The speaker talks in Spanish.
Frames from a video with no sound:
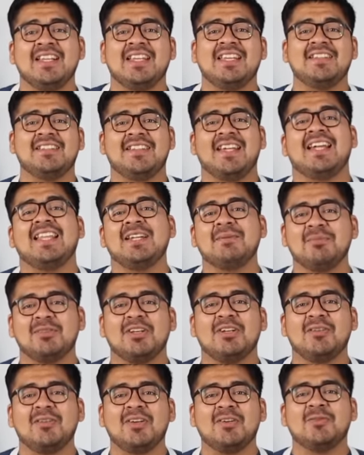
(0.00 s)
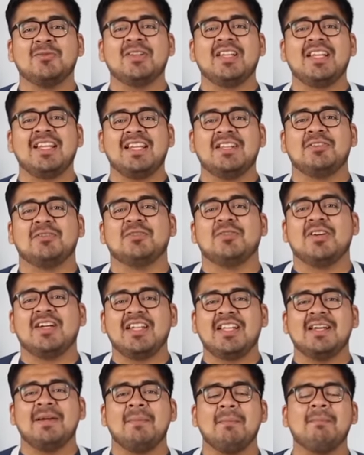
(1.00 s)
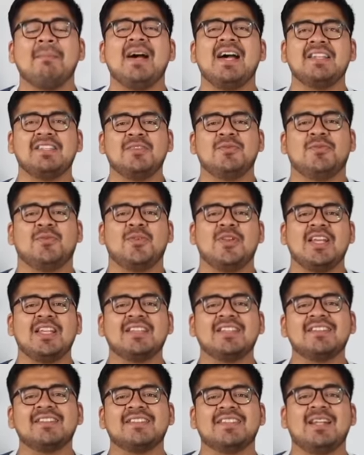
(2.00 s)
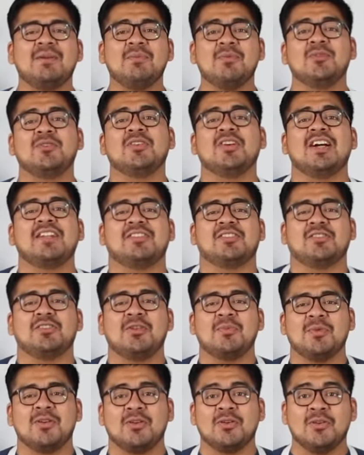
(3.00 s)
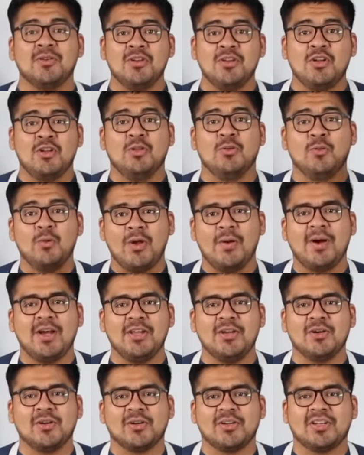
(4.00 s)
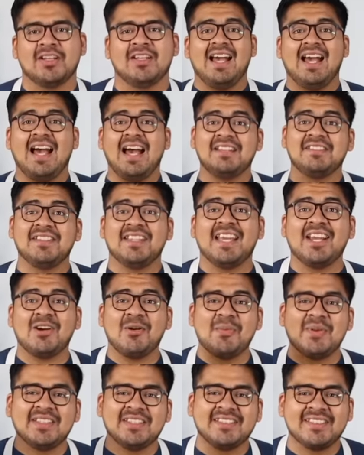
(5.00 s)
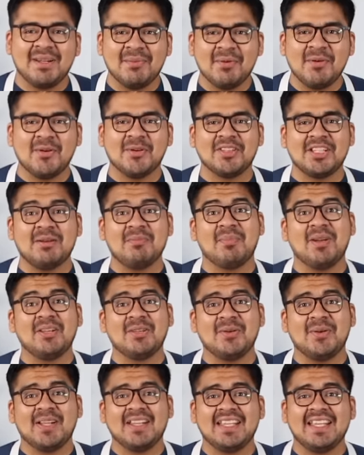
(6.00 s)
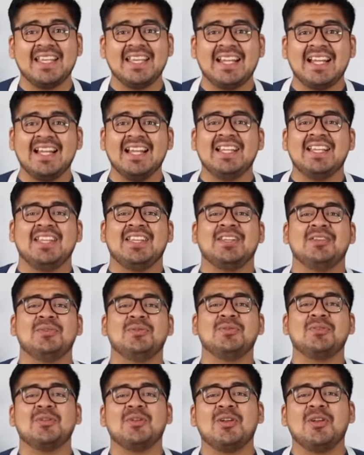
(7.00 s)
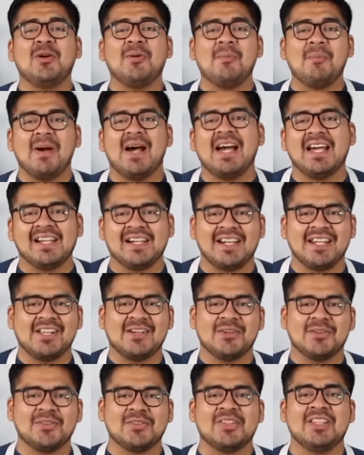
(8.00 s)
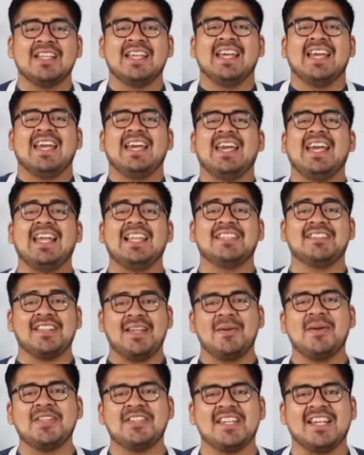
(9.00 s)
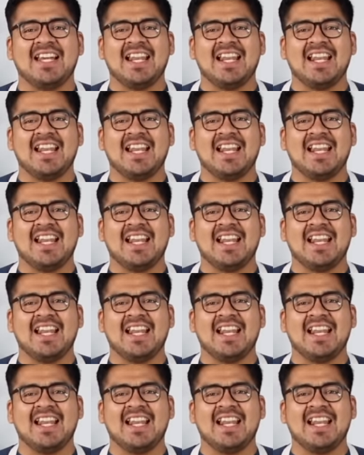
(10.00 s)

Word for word: y se ha adaptado a una de las ciudades más importantes influyentes en el mundo gastronómico, Nueva York. Así que comencemos con el plato bandera y uno de los más ricos, el ceviche